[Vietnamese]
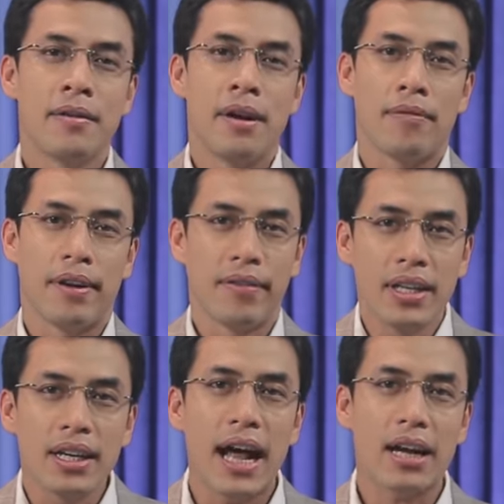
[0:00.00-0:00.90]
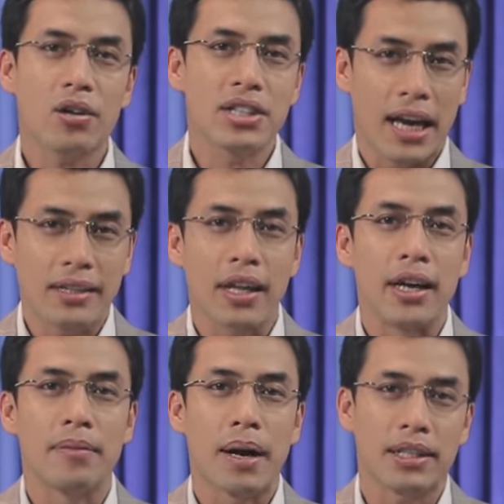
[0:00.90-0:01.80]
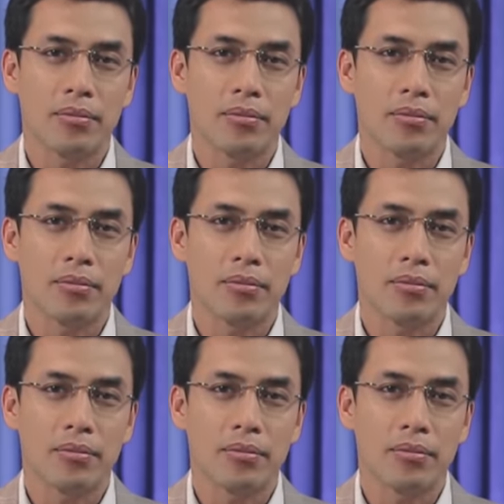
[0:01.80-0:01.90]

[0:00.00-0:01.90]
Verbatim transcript: Và với những ai có sẵn tiền mặt